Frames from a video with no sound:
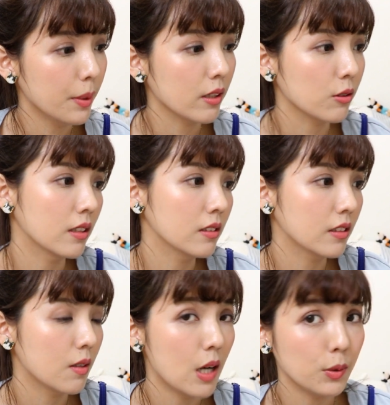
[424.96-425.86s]
朋友生日
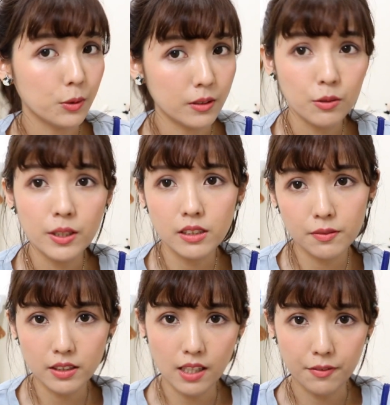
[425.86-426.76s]
的话，我觉得会是
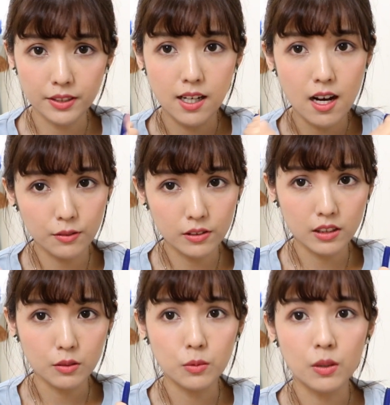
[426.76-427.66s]
非常非常好的
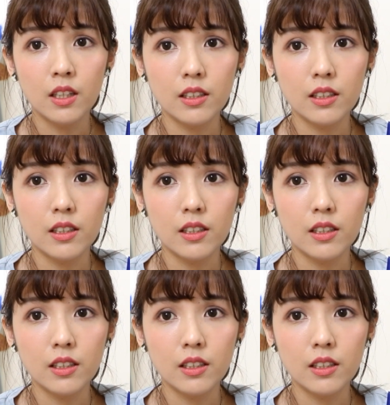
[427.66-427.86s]
礼物。